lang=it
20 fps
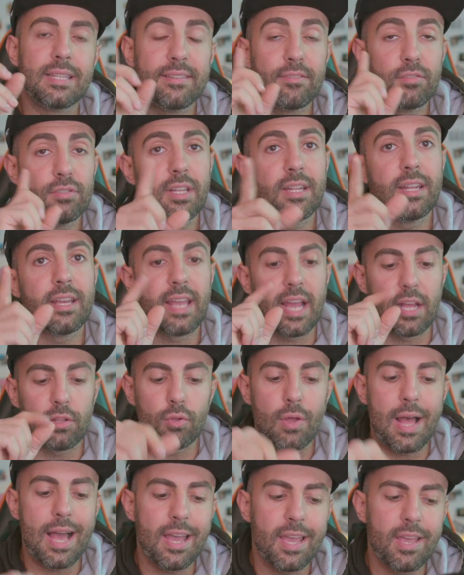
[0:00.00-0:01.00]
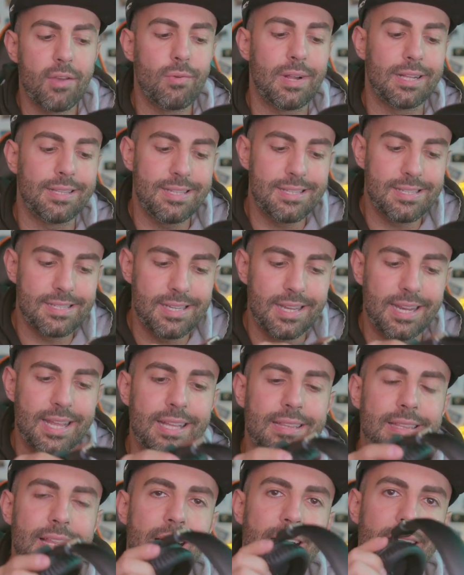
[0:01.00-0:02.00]
Devo dire che hanno anche una
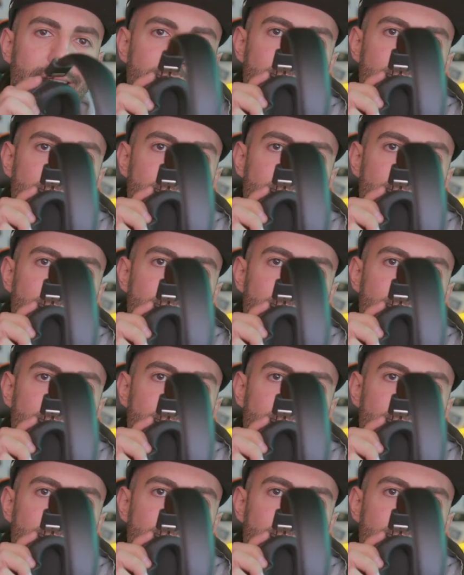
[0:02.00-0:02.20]
discreta